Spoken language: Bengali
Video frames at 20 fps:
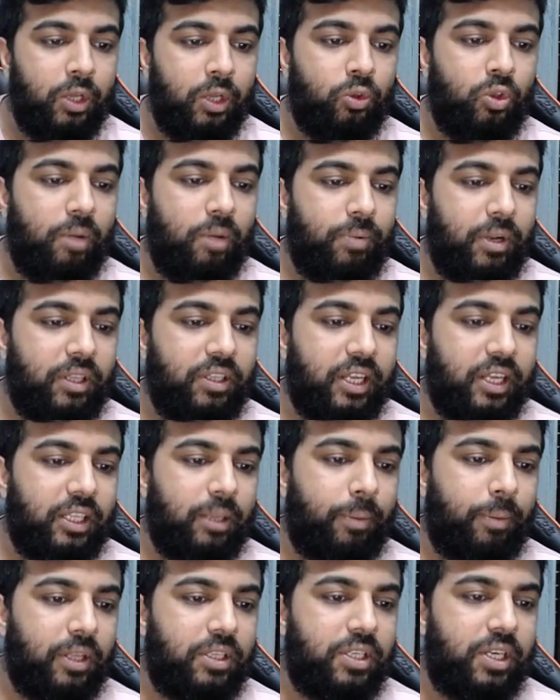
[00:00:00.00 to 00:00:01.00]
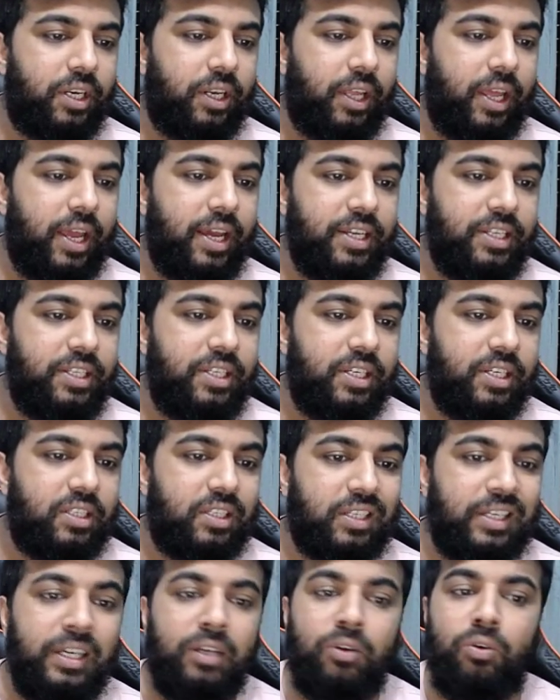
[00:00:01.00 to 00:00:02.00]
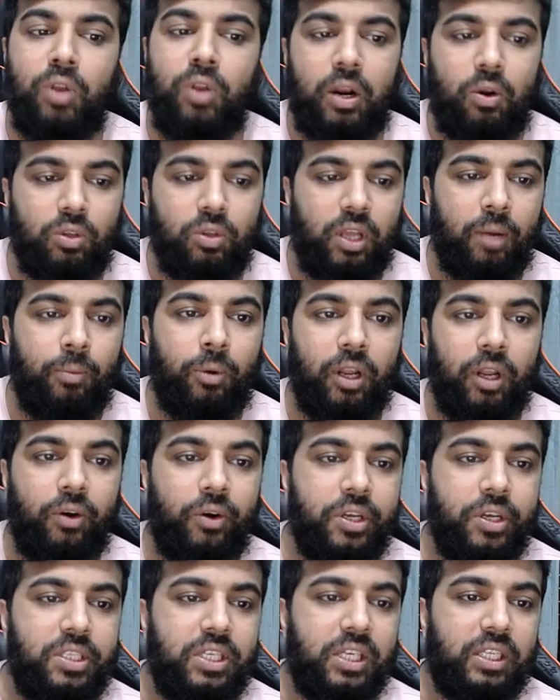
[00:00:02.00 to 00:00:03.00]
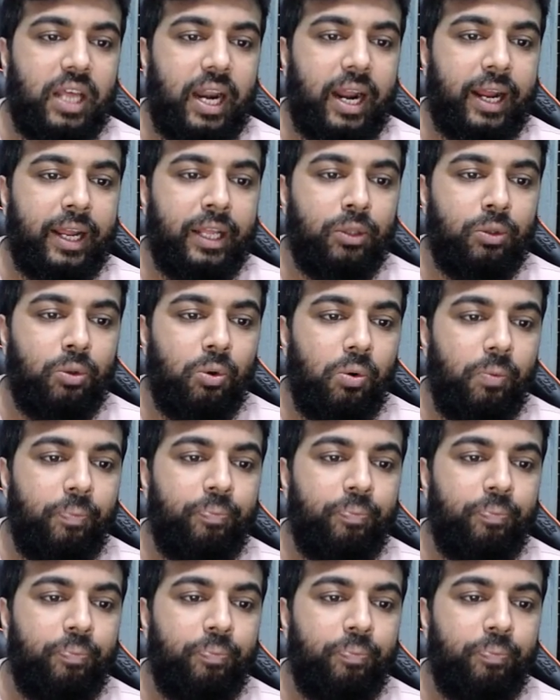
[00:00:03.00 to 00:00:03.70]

তো আপনারা দেখতে পাচ্ছেন এই যে স্কিলগুলোর কথা বলা হয়েছে তারা কিন্তু